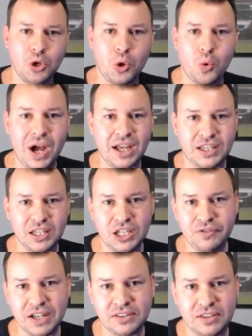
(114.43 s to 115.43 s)
O Aguirre
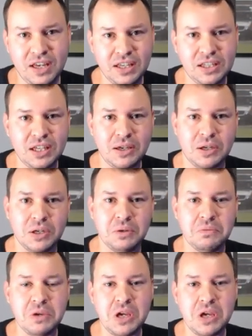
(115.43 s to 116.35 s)
vai ter que.